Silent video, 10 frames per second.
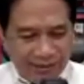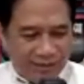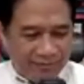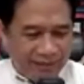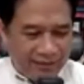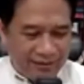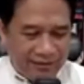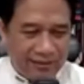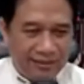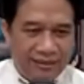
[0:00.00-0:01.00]
Alamin.
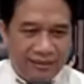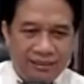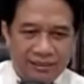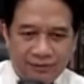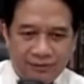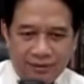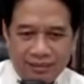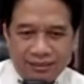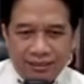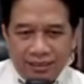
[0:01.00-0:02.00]
Saudara
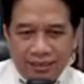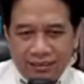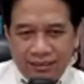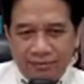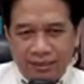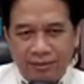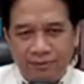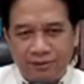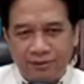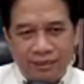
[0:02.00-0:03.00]
sekalian,
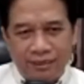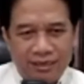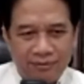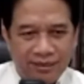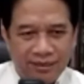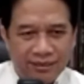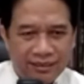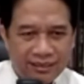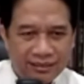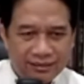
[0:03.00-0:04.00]
dimanapun saudara
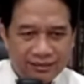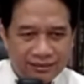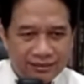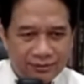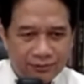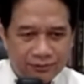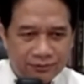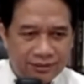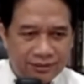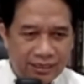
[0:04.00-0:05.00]
berada,
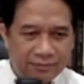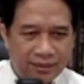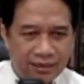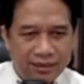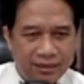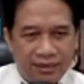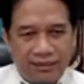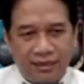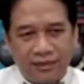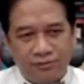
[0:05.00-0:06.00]
khususnya para
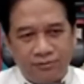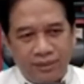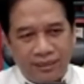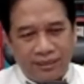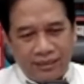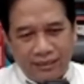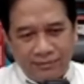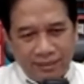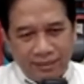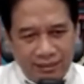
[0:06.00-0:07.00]
narasumber,
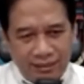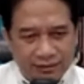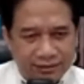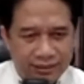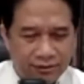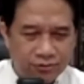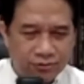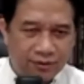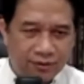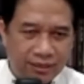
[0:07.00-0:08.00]
ada Mas Heru
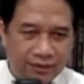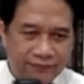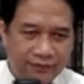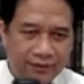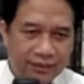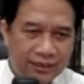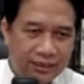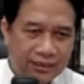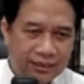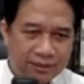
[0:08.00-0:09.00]
Subenu Arif,
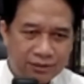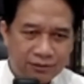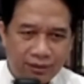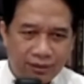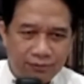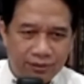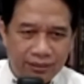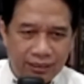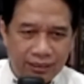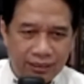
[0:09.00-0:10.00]
ada Mas
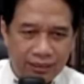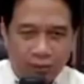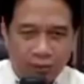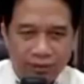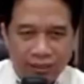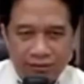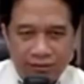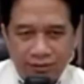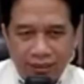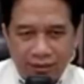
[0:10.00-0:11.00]
Wahyudi Almarogi,
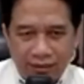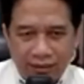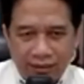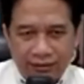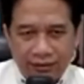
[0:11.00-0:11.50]
juga